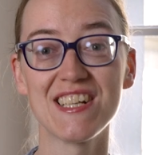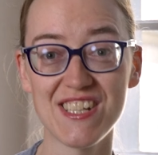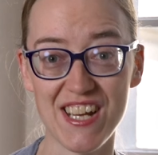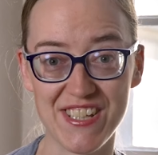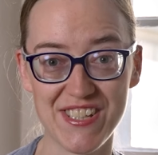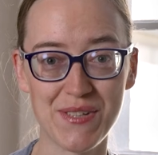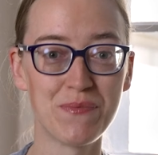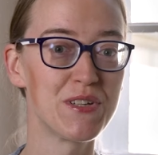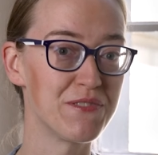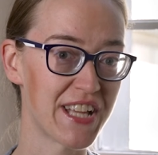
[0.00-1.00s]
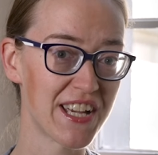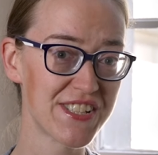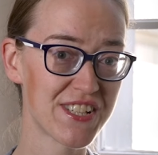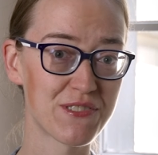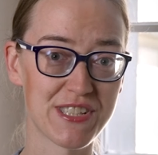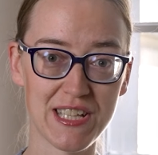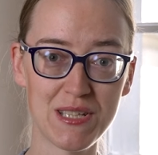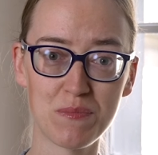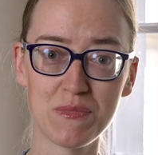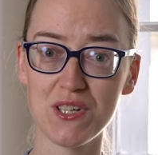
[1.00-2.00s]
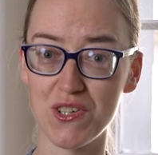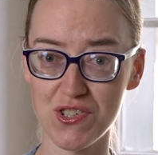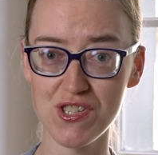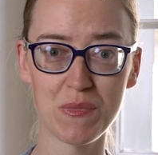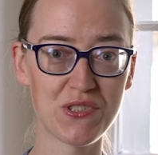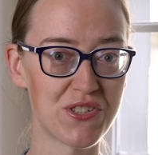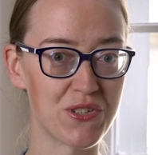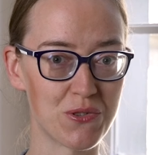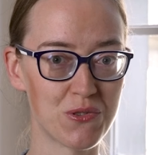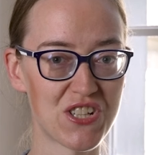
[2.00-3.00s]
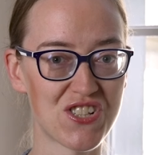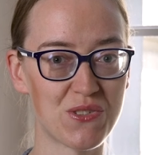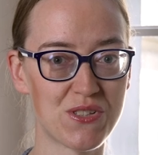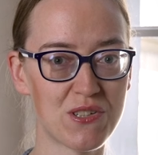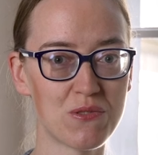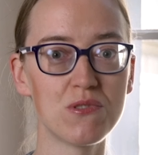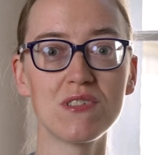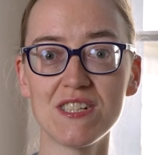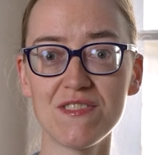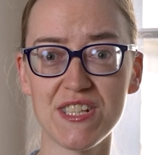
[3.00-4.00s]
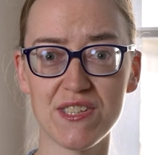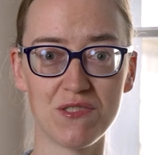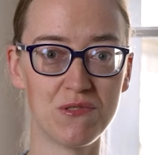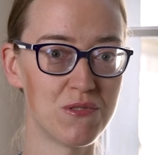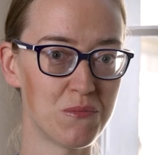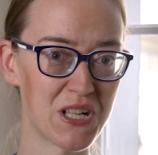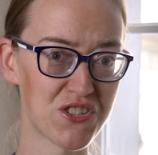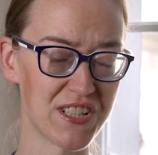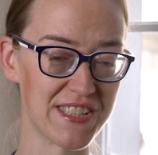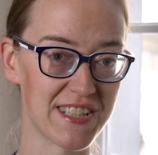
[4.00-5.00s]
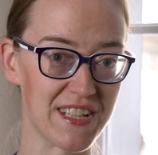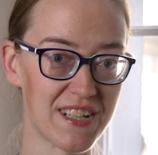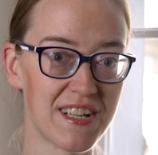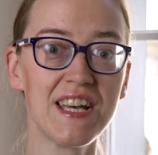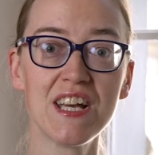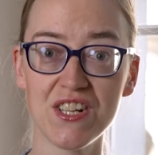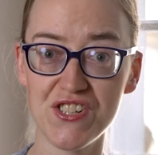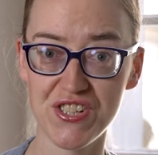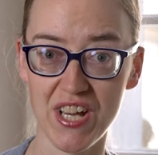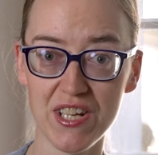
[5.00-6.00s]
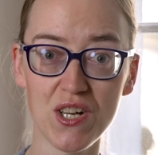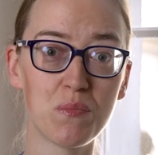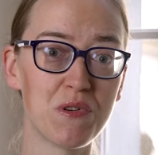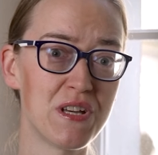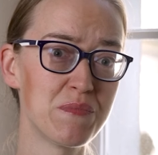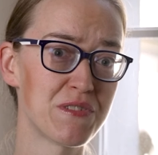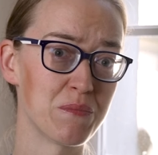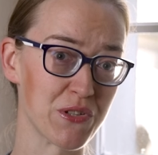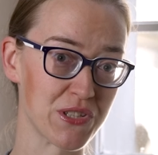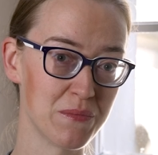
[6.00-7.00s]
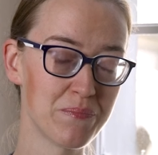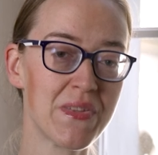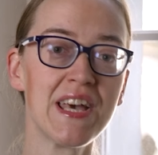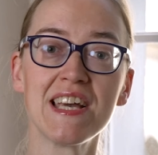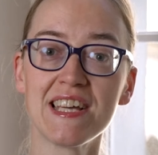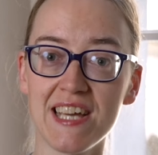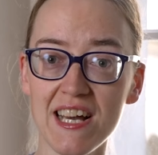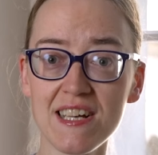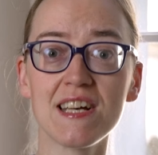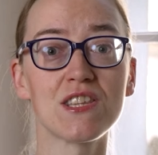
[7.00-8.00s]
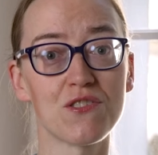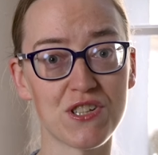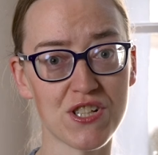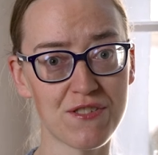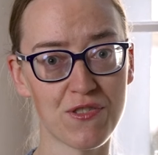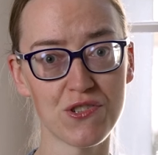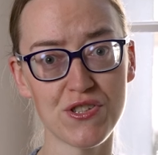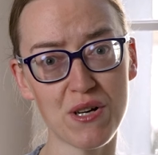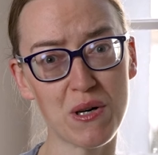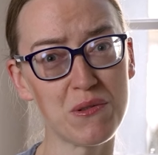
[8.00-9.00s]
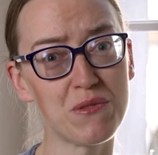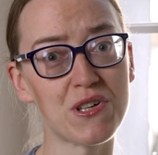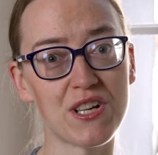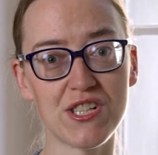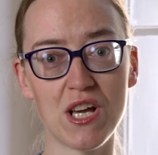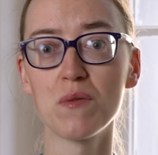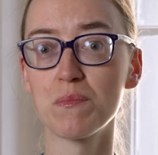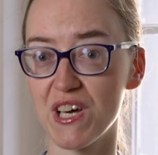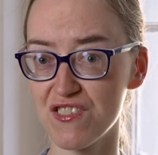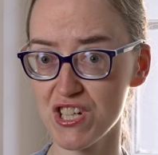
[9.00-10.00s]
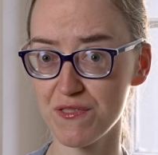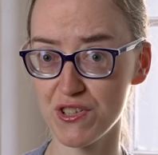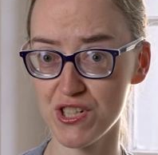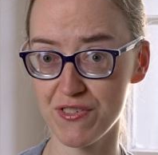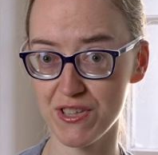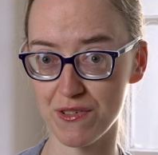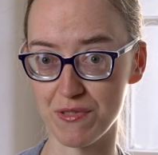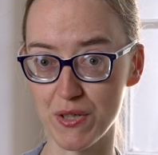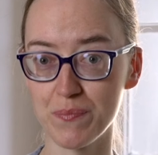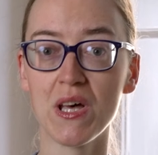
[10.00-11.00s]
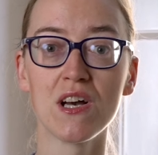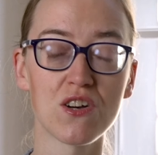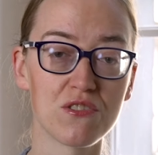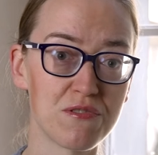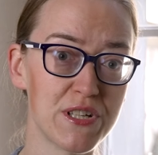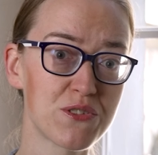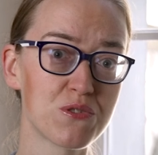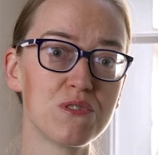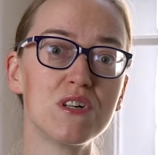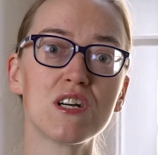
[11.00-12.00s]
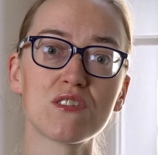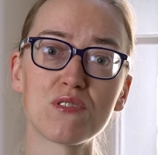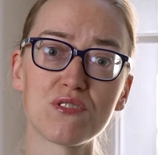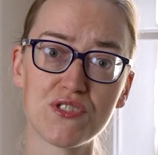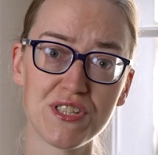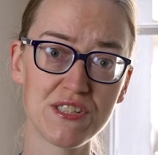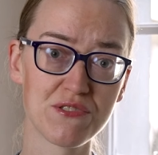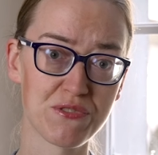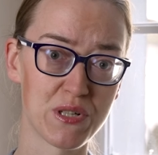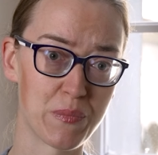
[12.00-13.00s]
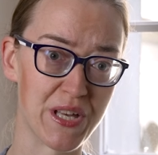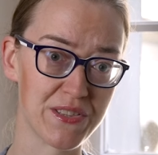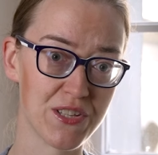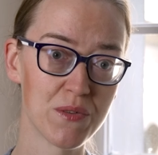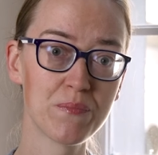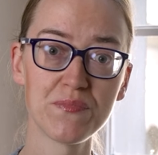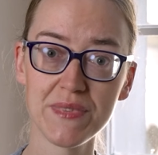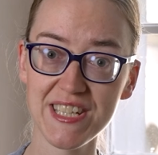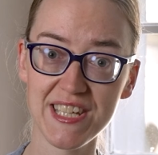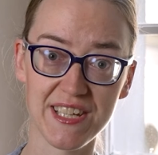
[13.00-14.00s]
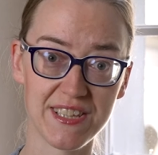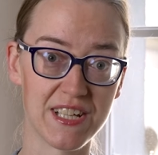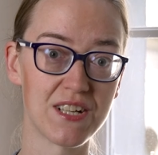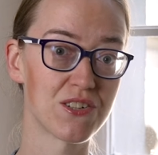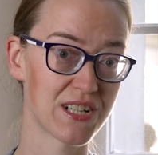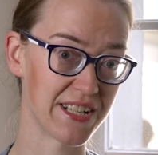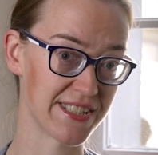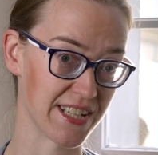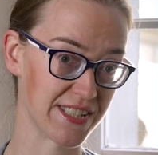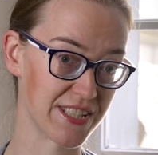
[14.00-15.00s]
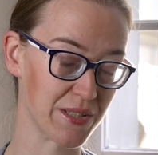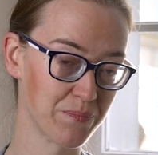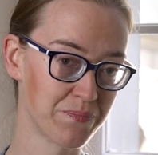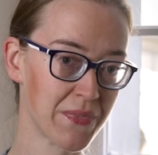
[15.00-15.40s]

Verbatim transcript: Cześć! Witajcie w ostatnim tegorocznym odcinku naszego cyklu z wizytą u Mierzyńskich. Dzisiaj opowiemy Wam o tym, jak towarzystwo działało w okresie I wojny światowej, konfliktu, który odcisnął swoje piętno na niejednej organizacji.